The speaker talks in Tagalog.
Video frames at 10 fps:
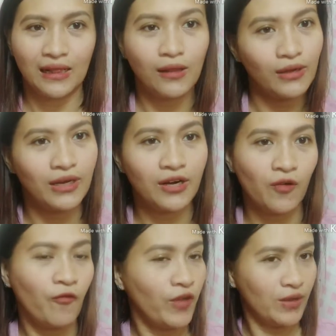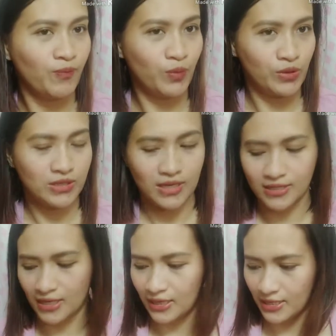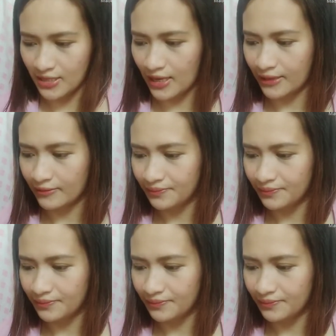loyal or faithful sa isa't isa.